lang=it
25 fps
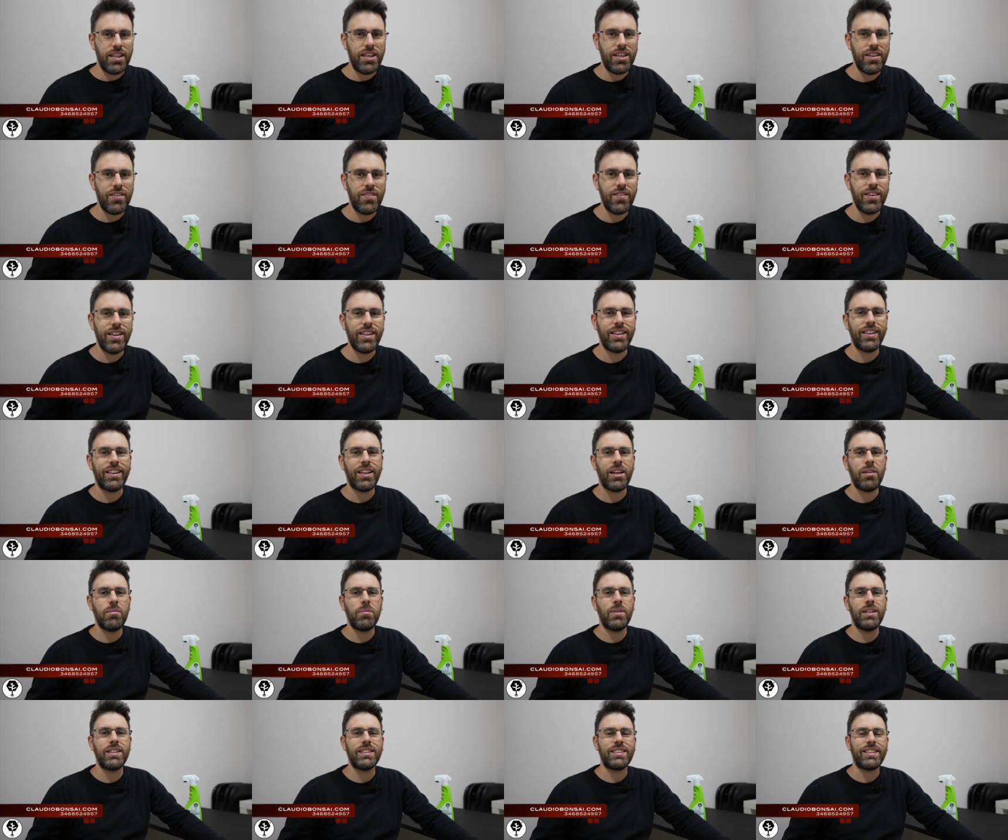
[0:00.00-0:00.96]
diventa
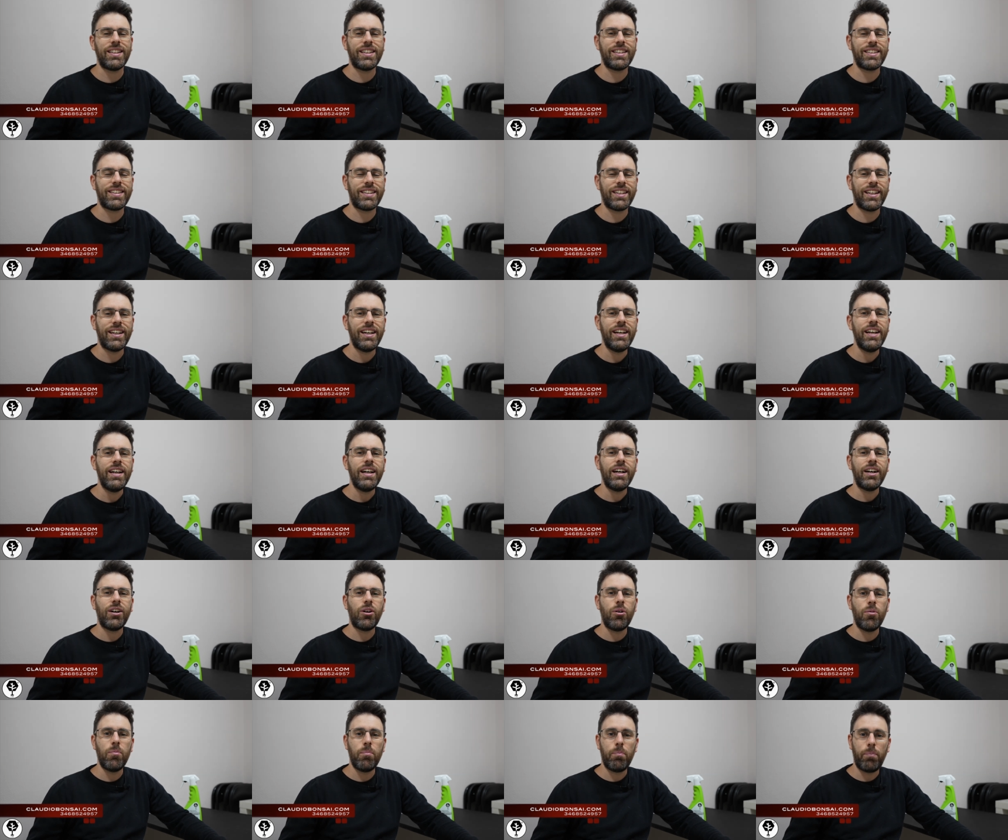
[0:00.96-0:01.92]
abbastanza
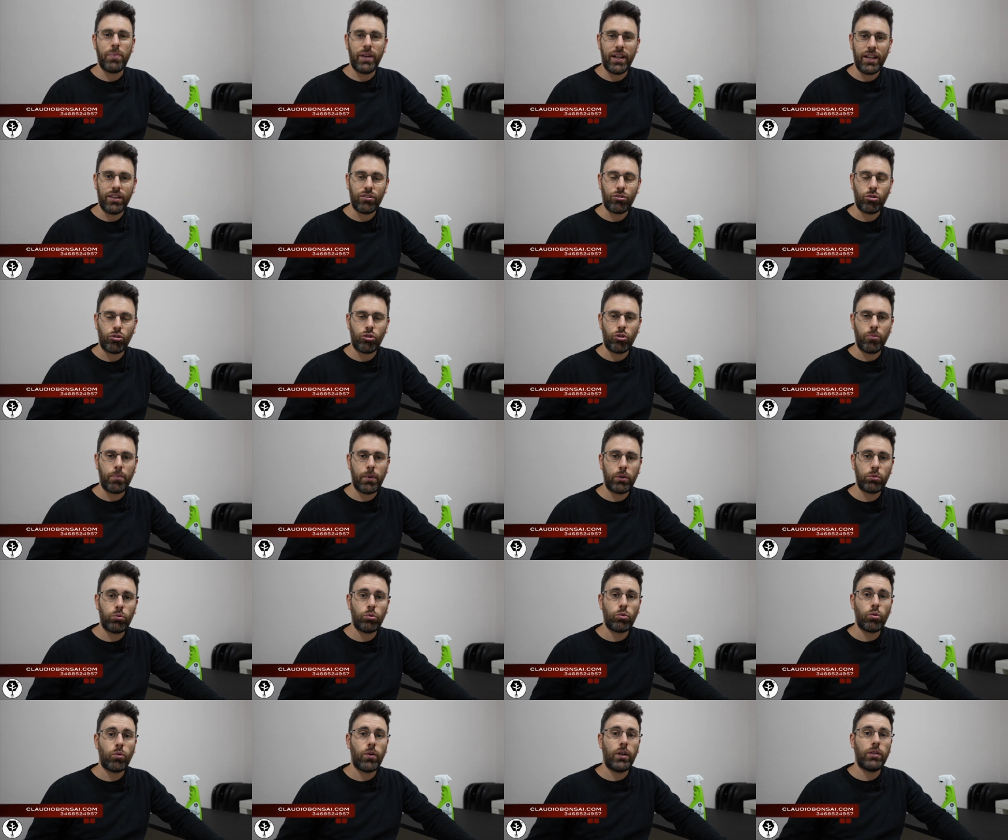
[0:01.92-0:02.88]
complesso,
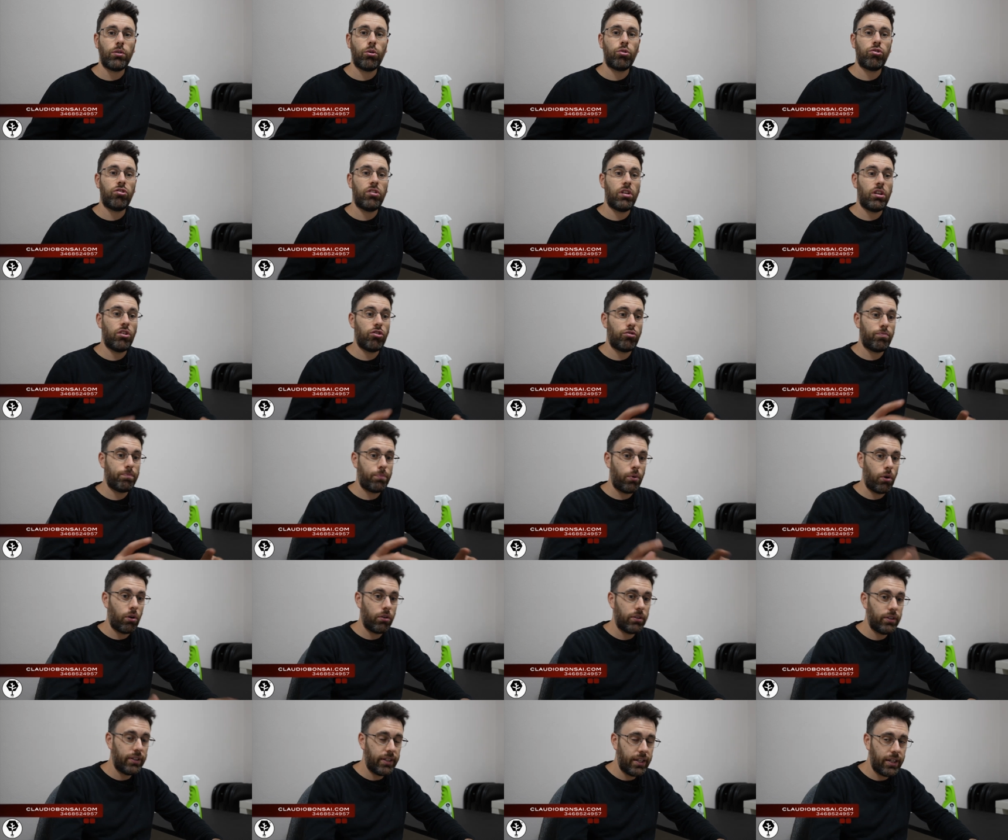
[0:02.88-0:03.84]
soprattutto quando si
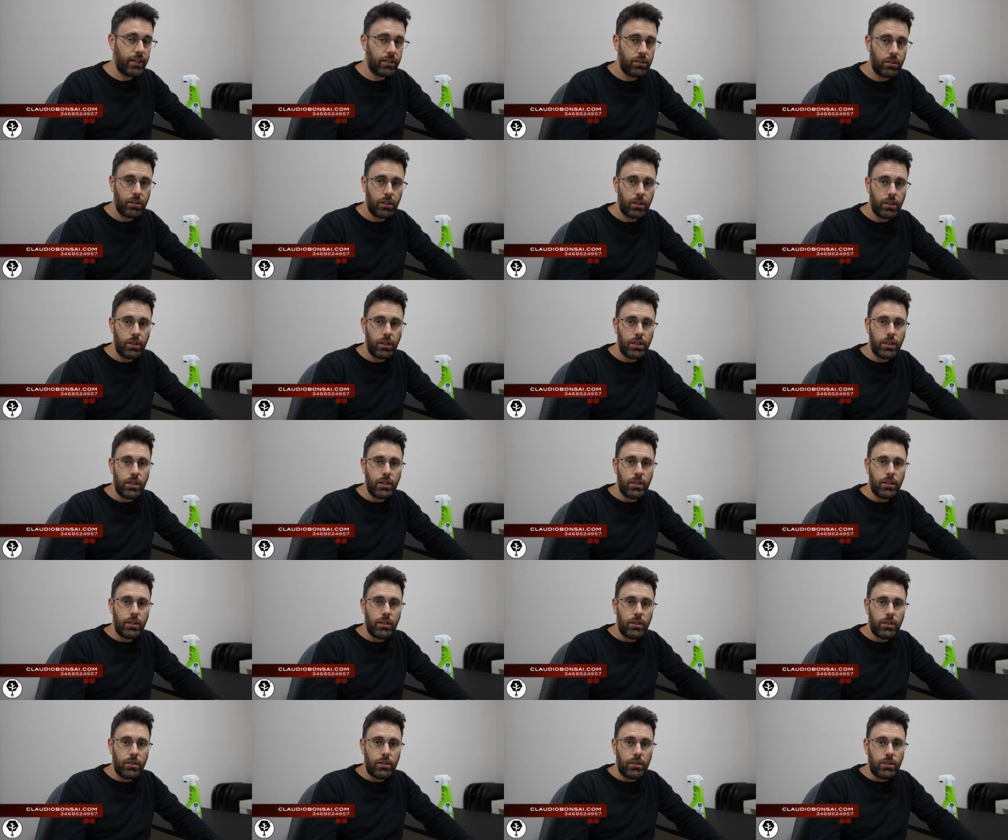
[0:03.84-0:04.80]
risponde
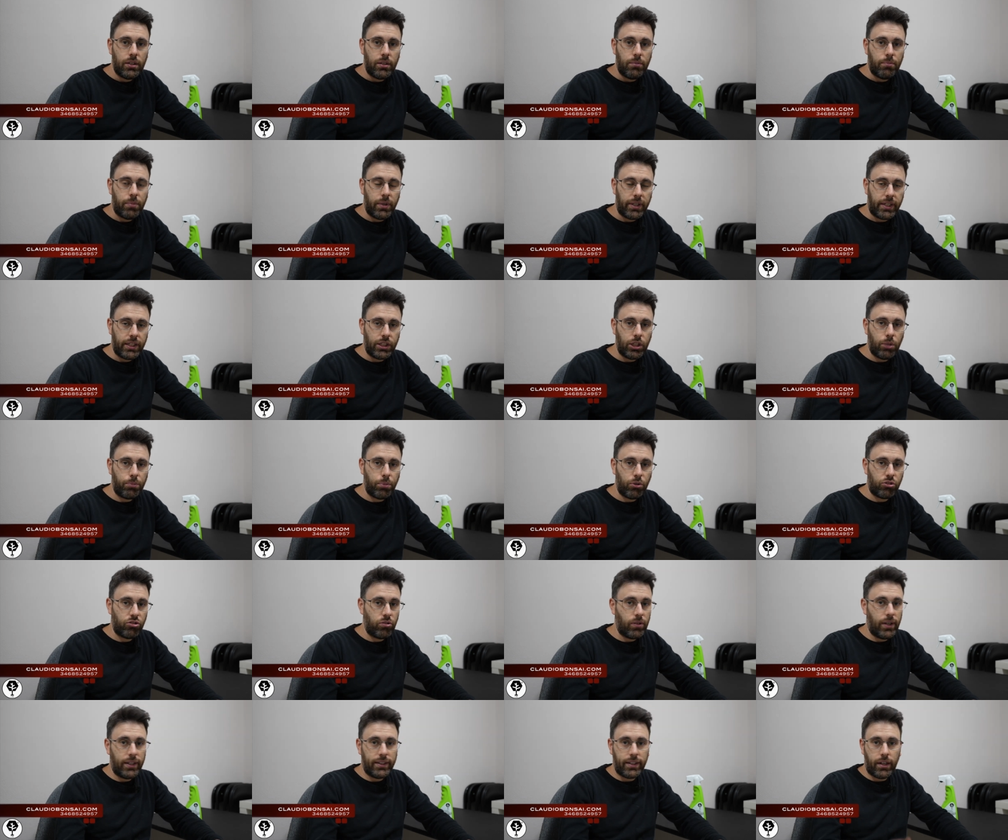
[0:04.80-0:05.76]
perché dopo
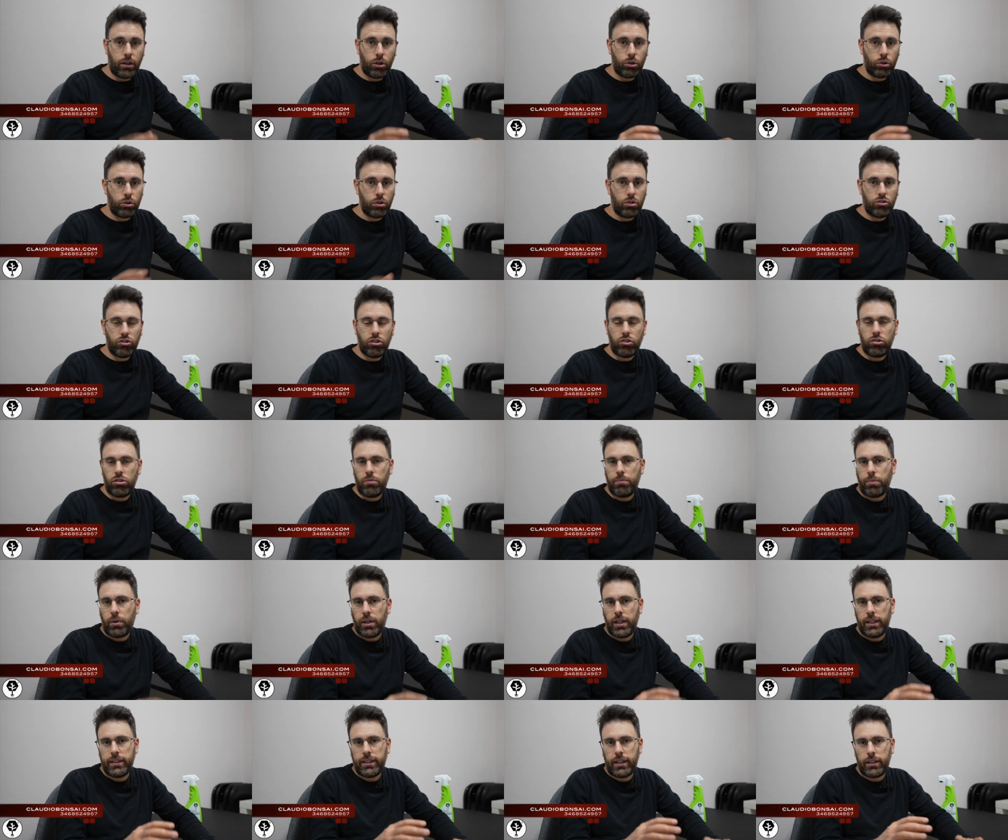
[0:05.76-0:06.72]
c'è, c'è
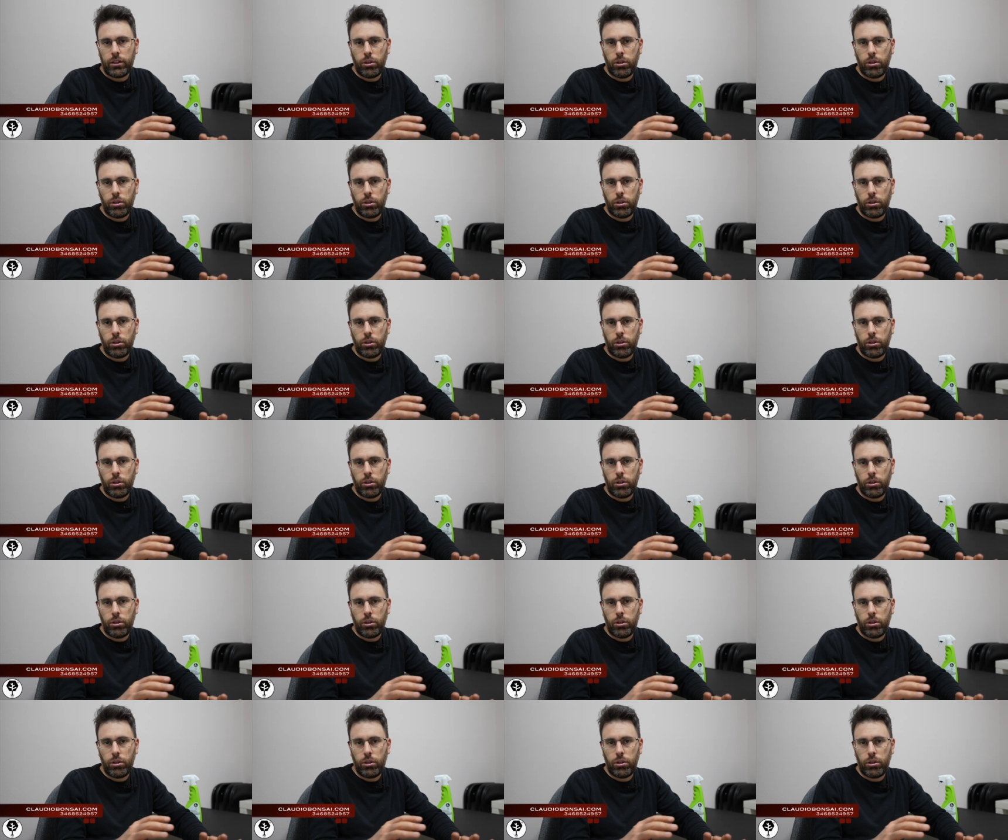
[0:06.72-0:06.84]
sempre un'altra